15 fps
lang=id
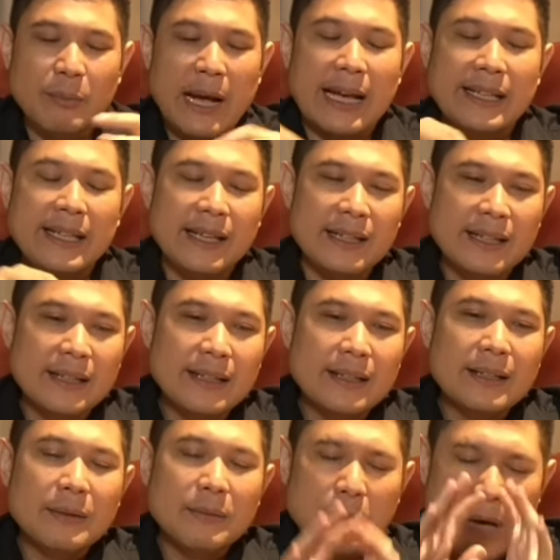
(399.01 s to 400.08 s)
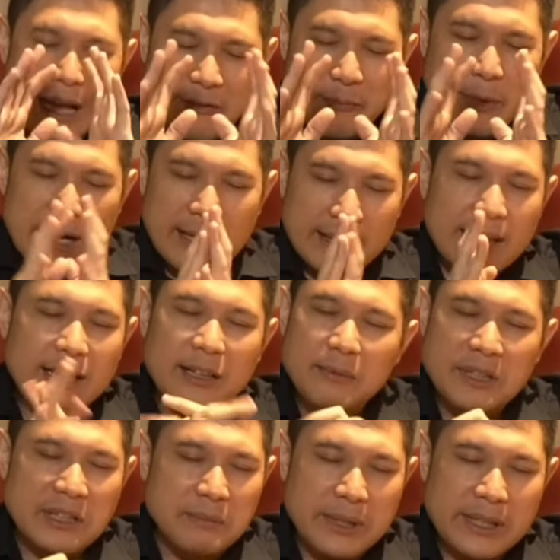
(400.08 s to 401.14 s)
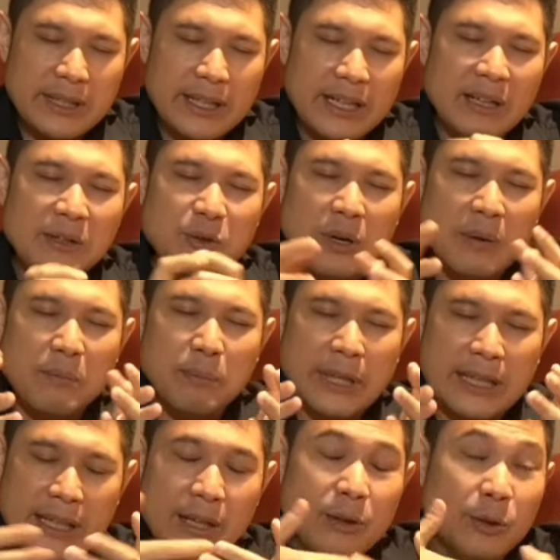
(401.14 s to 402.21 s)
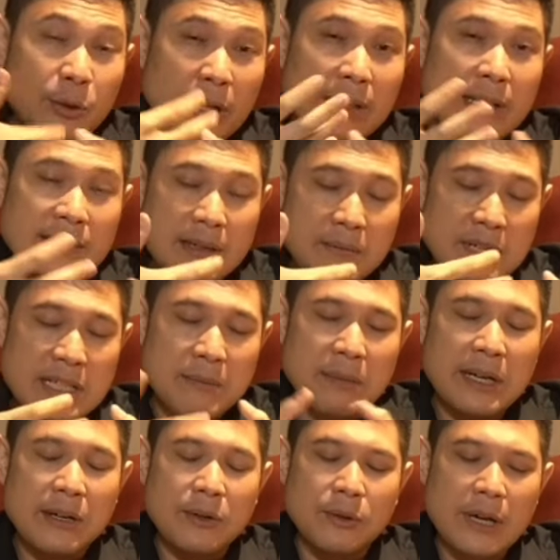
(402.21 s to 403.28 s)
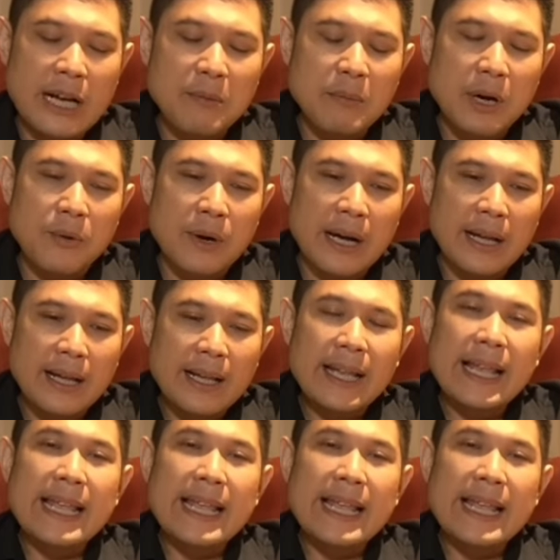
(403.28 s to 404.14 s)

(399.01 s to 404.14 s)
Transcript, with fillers: Makanya maaf banget ya teman-teman, ini juga penting untuk kita sama-sama renungkan bahwa